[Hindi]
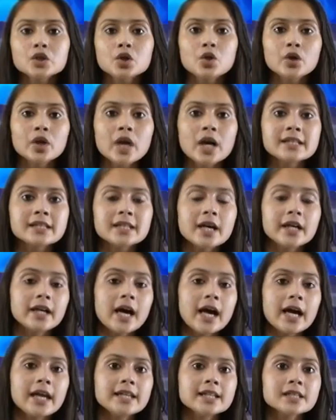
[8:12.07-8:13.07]
खुरासान
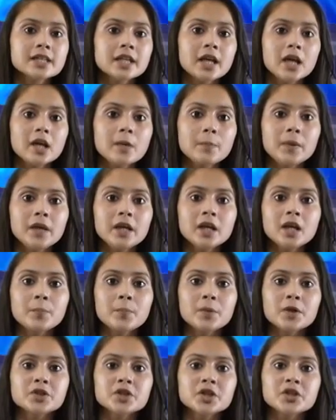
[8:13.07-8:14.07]
आईएस केपी के
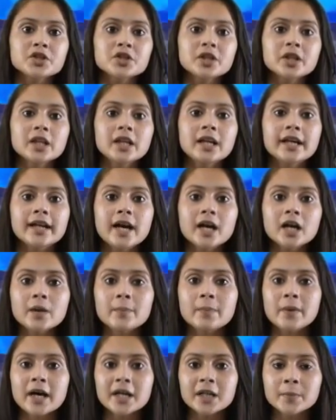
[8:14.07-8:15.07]
प्रशिक्षित लड़ाके
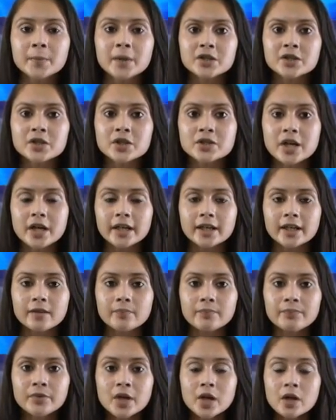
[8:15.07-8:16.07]
भारत भेजे जाने हैं
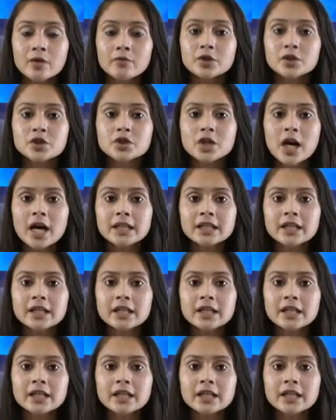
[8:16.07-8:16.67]
वे चार